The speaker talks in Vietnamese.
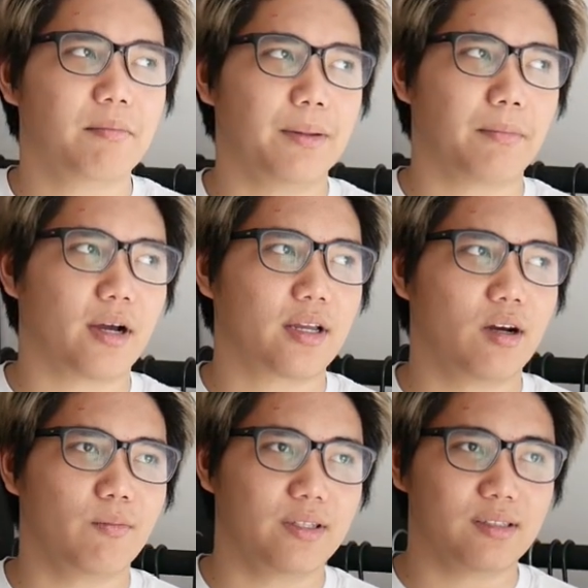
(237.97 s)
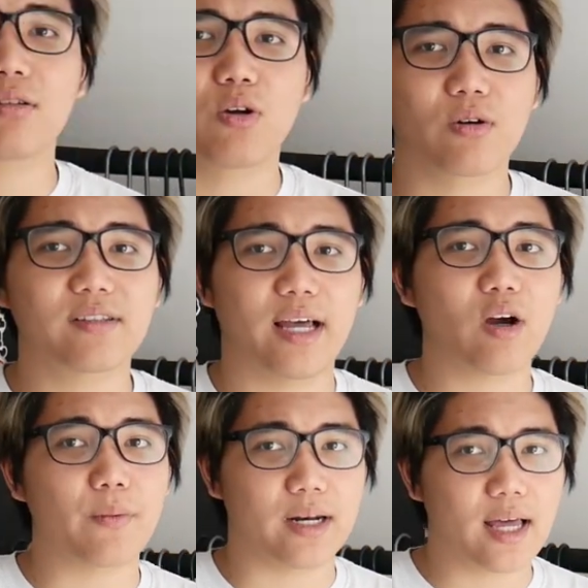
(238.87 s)
Mình mặc kiểu mình tôn cái dáng
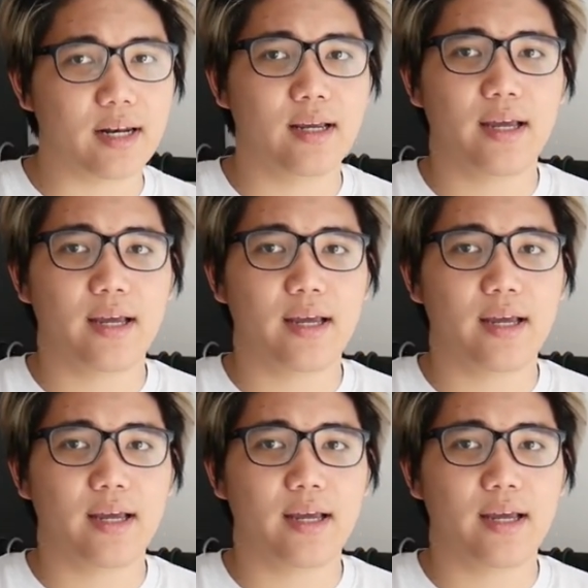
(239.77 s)
của mình lên.